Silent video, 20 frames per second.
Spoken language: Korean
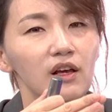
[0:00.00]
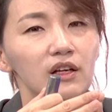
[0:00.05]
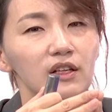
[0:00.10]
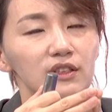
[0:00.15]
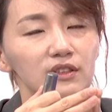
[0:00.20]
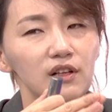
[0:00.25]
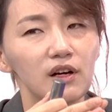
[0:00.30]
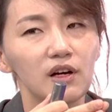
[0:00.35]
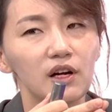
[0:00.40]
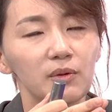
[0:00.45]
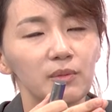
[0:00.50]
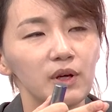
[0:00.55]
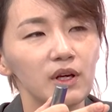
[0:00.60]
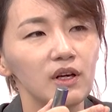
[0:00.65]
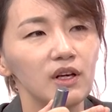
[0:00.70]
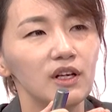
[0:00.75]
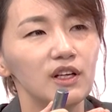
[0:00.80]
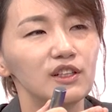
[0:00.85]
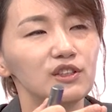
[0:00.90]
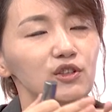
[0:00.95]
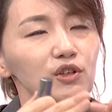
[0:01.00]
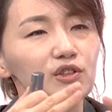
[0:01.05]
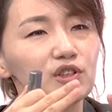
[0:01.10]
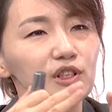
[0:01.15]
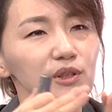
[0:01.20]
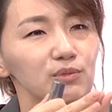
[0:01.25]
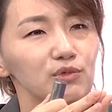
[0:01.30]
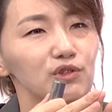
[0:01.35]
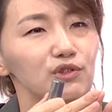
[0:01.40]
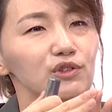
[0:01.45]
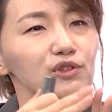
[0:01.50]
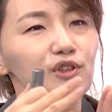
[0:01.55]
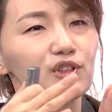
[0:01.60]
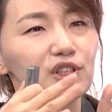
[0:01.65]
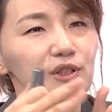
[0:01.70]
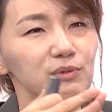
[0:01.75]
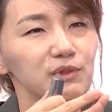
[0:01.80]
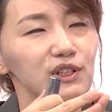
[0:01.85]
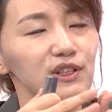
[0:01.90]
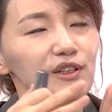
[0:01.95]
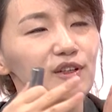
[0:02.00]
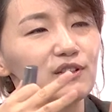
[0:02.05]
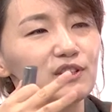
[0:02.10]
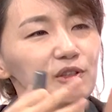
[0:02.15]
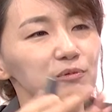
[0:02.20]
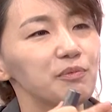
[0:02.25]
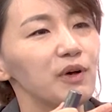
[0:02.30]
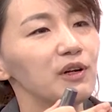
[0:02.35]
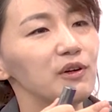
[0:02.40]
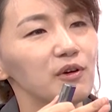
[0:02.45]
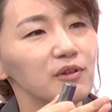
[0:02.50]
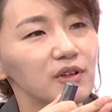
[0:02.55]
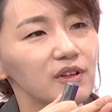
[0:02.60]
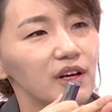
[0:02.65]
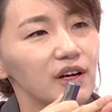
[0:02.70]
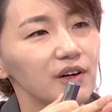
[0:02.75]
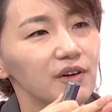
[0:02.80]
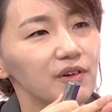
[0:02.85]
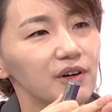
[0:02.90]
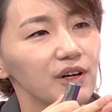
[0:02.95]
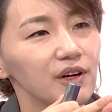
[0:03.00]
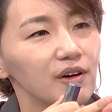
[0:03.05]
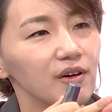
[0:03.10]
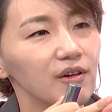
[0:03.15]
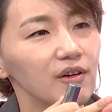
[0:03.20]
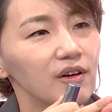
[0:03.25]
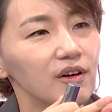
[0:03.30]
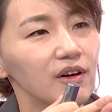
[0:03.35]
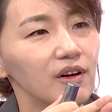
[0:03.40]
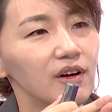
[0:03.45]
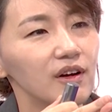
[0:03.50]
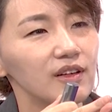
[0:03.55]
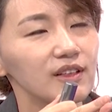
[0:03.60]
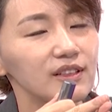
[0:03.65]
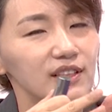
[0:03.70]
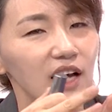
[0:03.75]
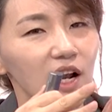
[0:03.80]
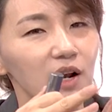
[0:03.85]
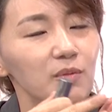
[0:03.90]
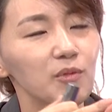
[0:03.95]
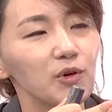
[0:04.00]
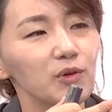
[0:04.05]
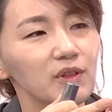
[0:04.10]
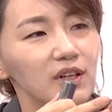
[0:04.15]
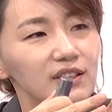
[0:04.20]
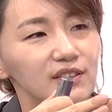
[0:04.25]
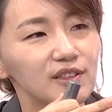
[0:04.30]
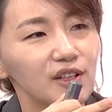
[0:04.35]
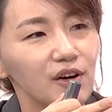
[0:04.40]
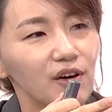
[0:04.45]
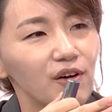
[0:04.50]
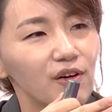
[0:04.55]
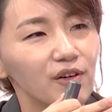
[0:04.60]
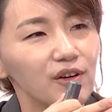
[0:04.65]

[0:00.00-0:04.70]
이 사람이 이천십육 년, 십칠 년, 십팔 년을 낸 거예요. 그래서 잘못 냈어요.